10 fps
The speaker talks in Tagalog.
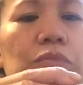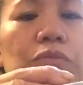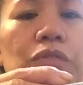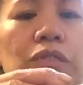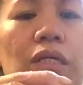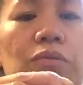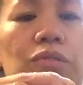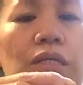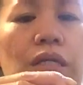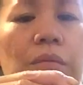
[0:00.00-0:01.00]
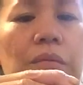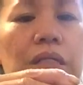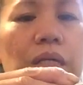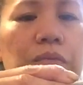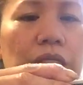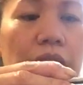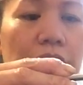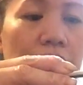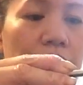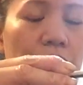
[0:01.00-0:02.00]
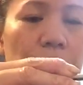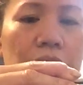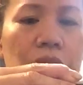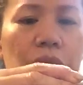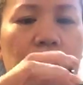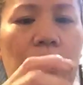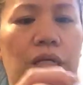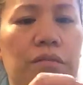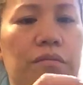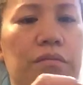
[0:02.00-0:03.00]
bubuksan ko siya tama. Tapos ilalagay ko pala itong mga ano.